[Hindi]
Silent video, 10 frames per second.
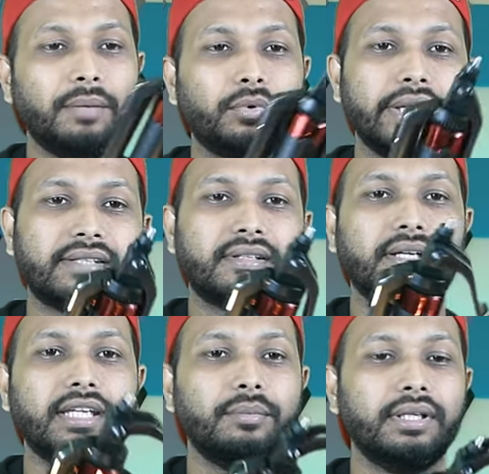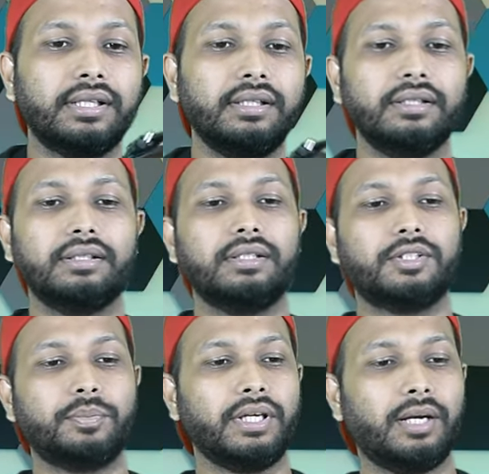इस पर आपको एक्स्ट्रा क्या मिलेगा
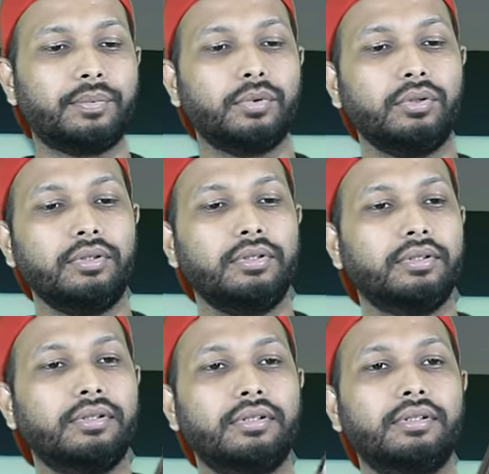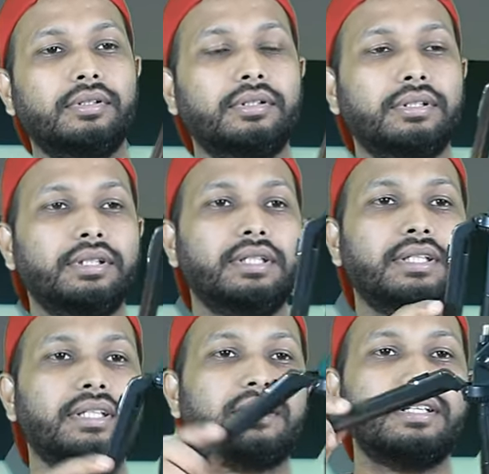इस पर आपको
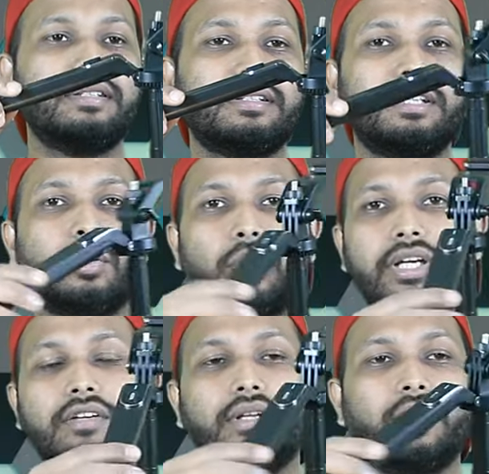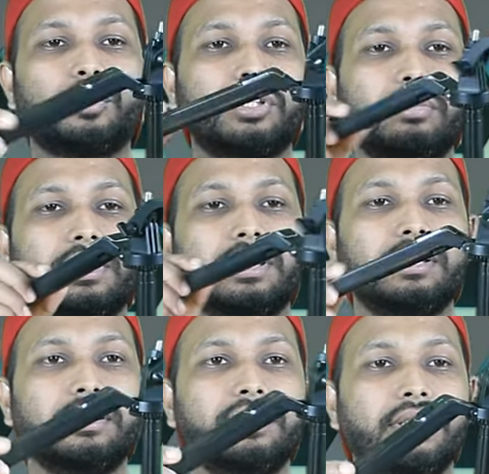ये थ्री सिक्सटी रोटेट वाला ऑप्शन
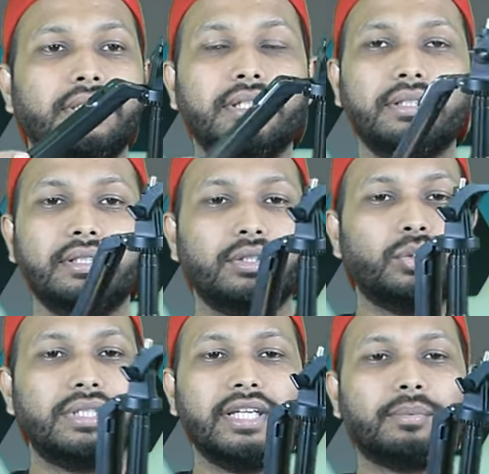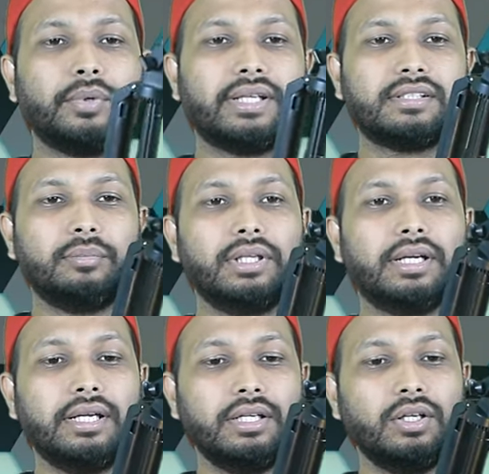मिलता है तो ये आपको एक्स्ट्रा
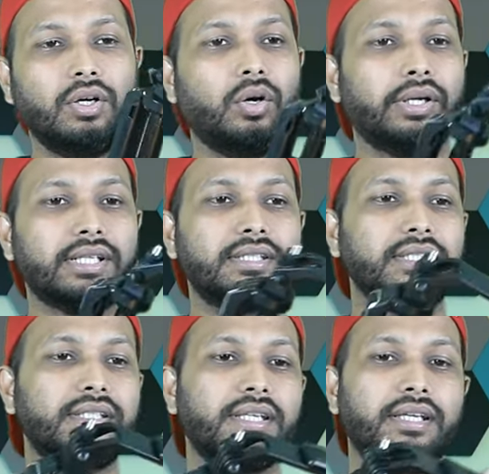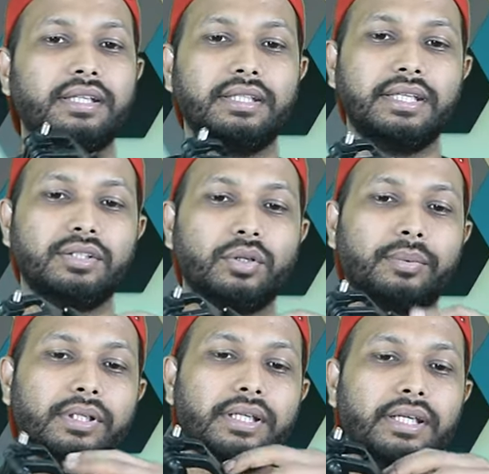मिल रहा है और एक चीज़ ये
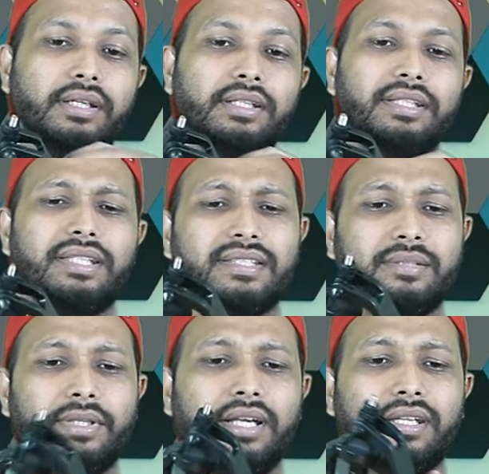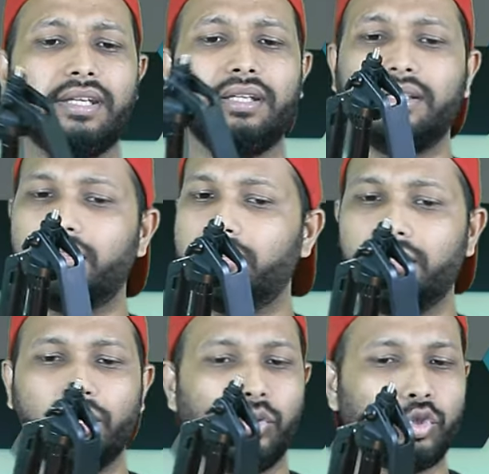जो आपका है ये सिमिलर ही है
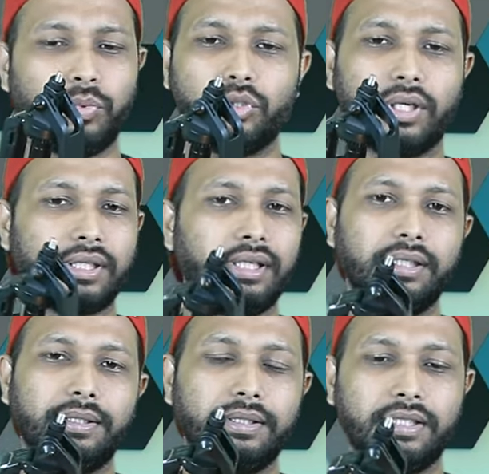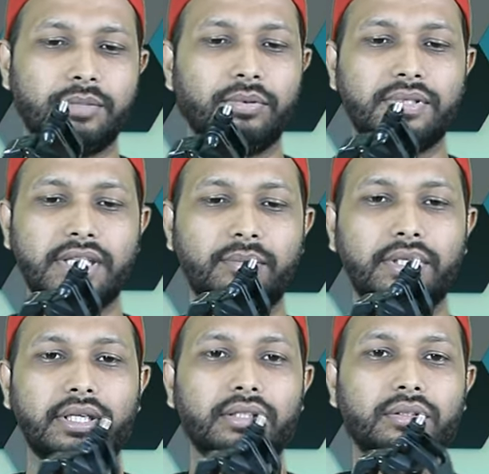उस पर जो आता है इस पर भी
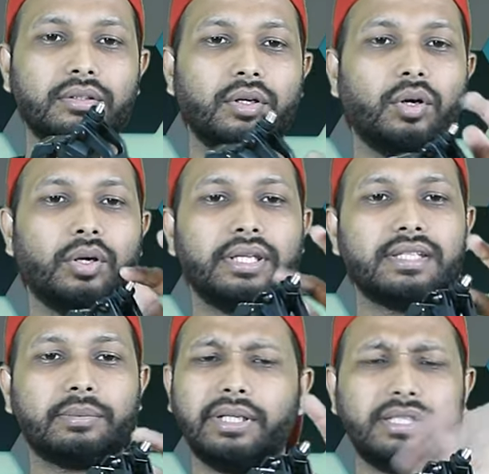सेम ही है और ये